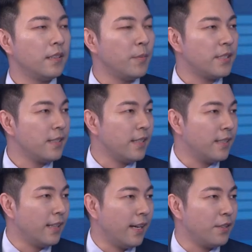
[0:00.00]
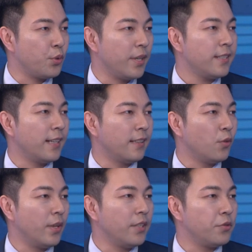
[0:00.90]
那么今年以来卷起来
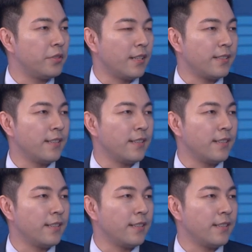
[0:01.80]
的文旅局长